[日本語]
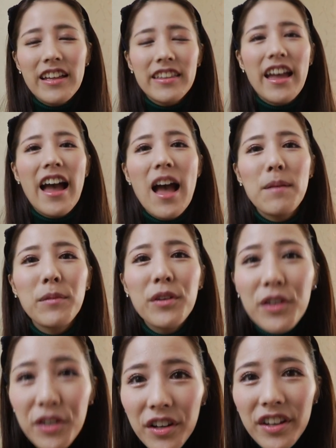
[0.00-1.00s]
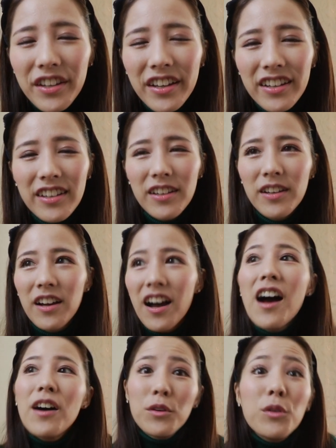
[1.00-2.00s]
で、I'm good.
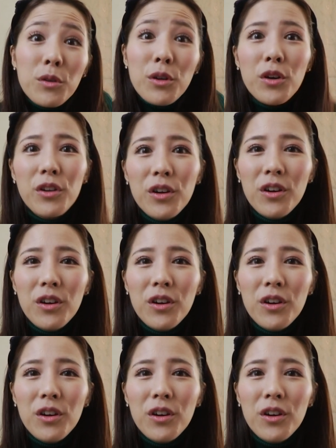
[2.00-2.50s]
ああ、いいよいい